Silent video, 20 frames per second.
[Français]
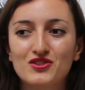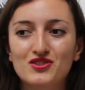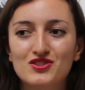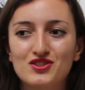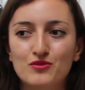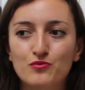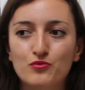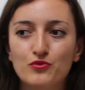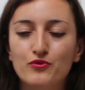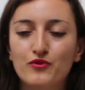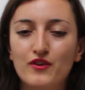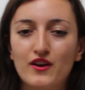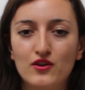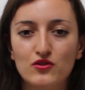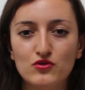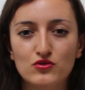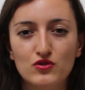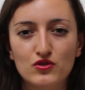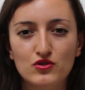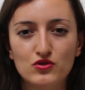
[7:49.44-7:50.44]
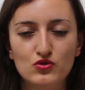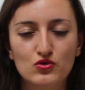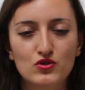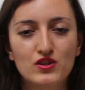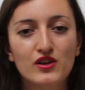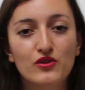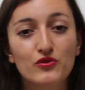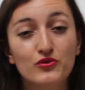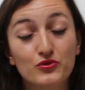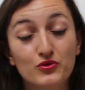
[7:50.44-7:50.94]
j'ai pu faire une
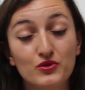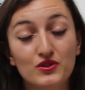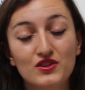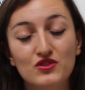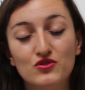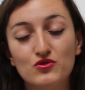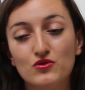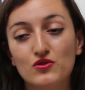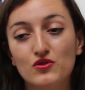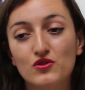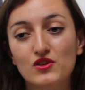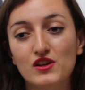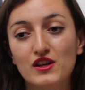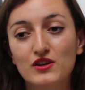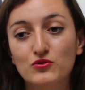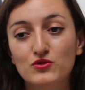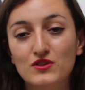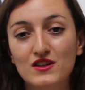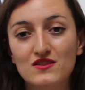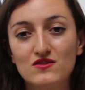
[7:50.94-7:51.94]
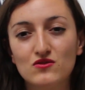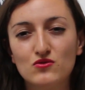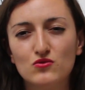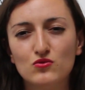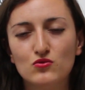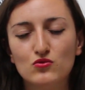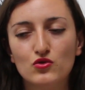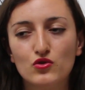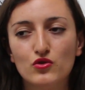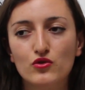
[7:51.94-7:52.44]
jolie randonnée sur la côte est
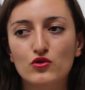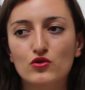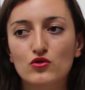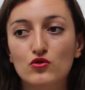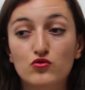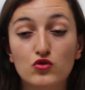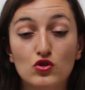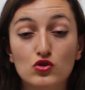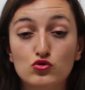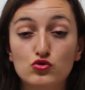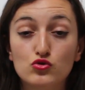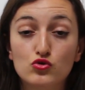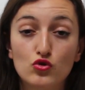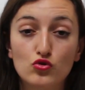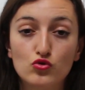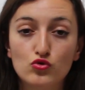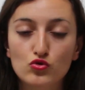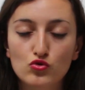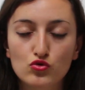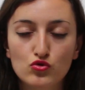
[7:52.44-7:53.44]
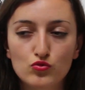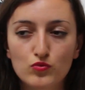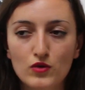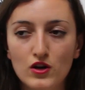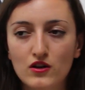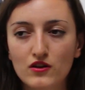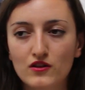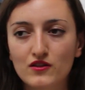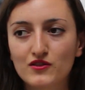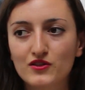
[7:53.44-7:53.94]
donc enfin juste en dessous de
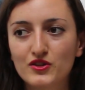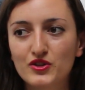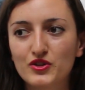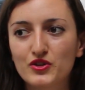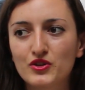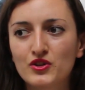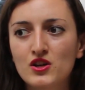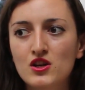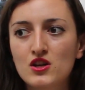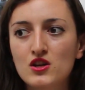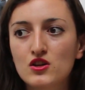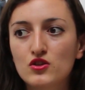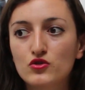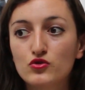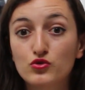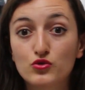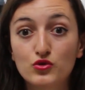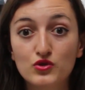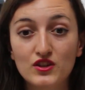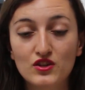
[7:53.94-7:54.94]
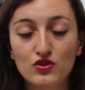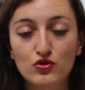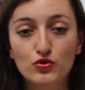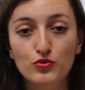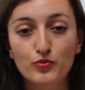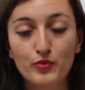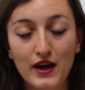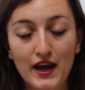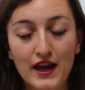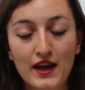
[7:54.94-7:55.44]
Dublin hein, du côté de
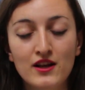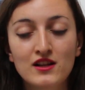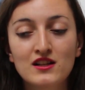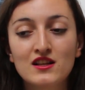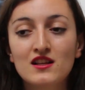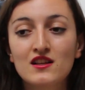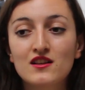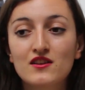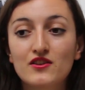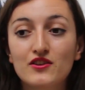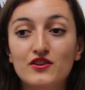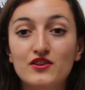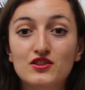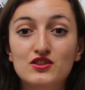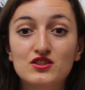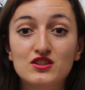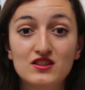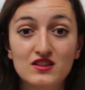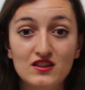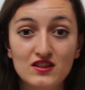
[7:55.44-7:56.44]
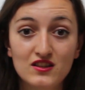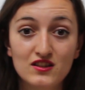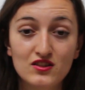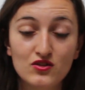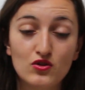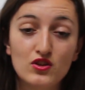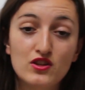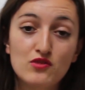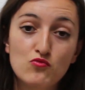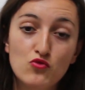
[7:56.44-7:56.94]
Bray. j'ai été
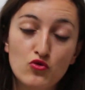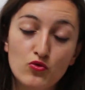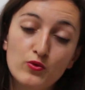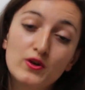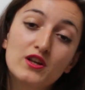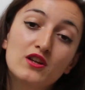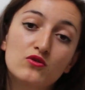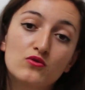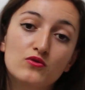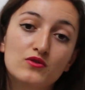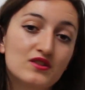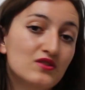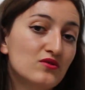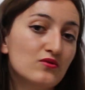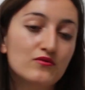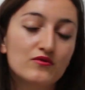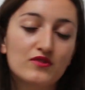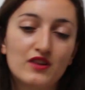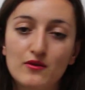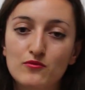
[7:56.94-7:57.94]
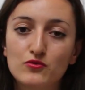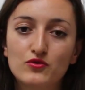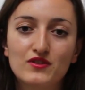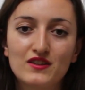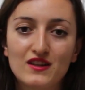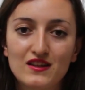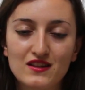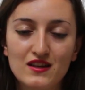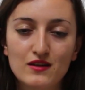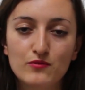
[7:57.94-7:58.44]
dans les monts Wicklow qui sont vraiment
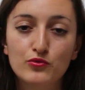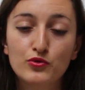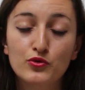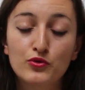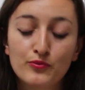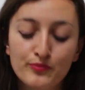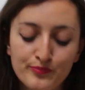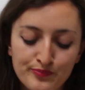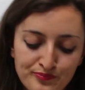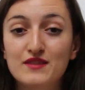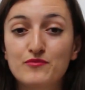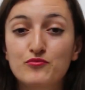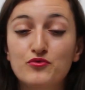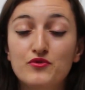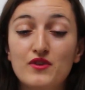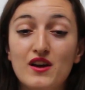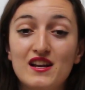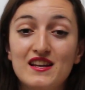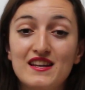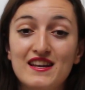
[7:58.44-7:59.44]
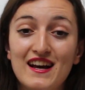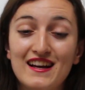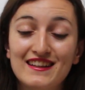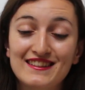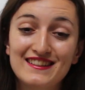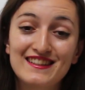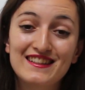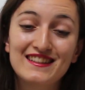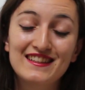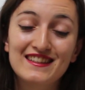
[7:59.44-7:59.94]
très très beaux. J'ai pu aller à
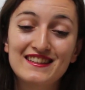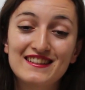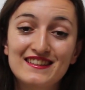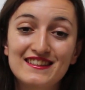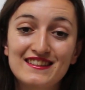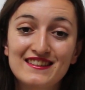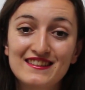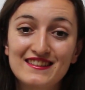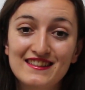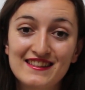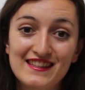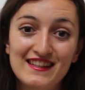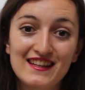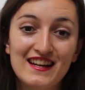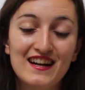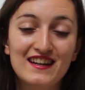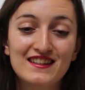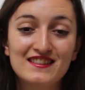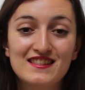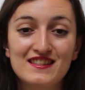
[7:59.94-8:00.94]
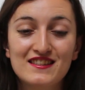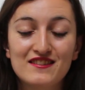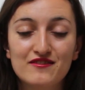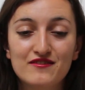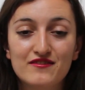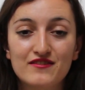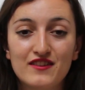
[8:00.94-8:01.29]
Kilkenny, Killarney